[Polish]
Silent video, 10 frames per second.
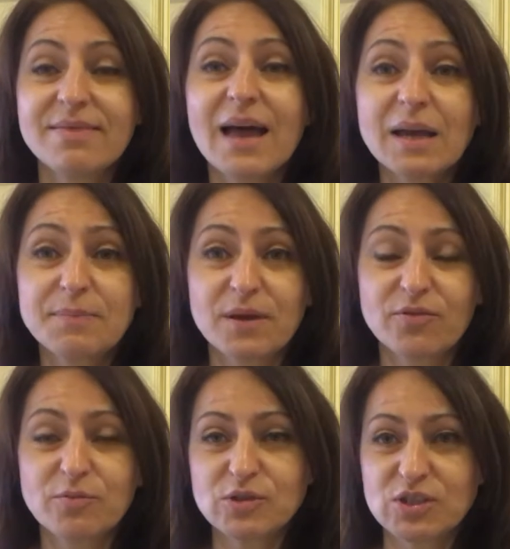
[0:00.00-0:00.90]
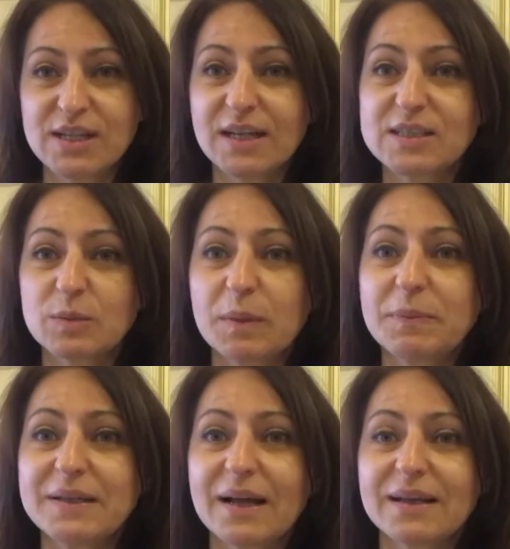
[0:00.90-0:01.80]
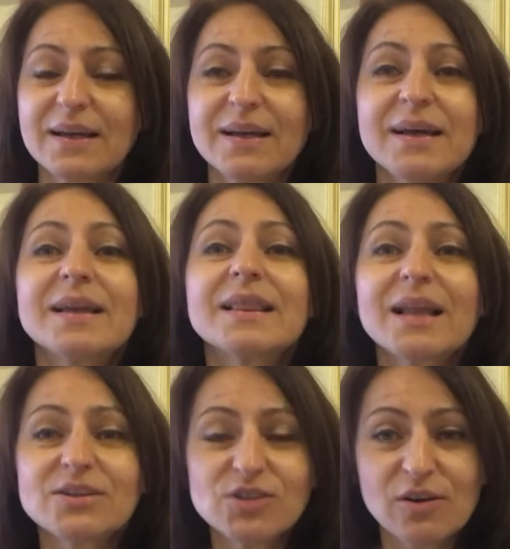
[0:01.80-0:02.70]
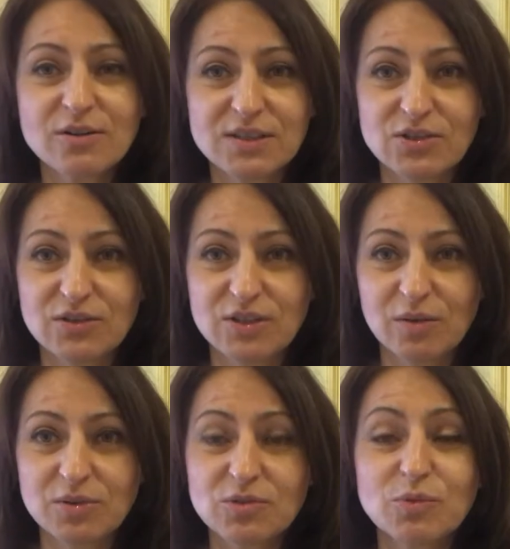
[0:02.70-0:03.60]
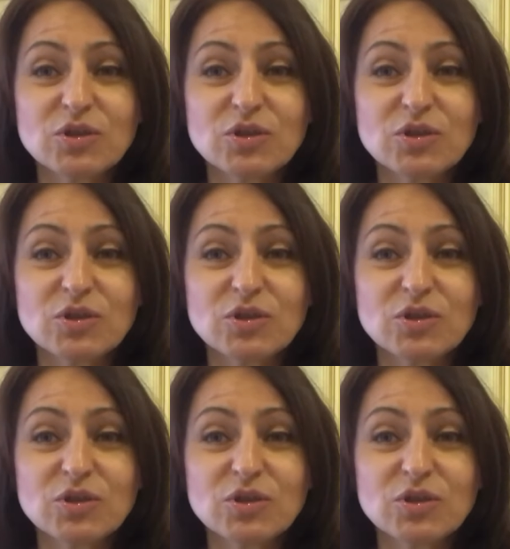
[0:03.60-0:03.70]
Najpierw musisz zadać sobie pytanie, dlaczego chcesz to zrobić.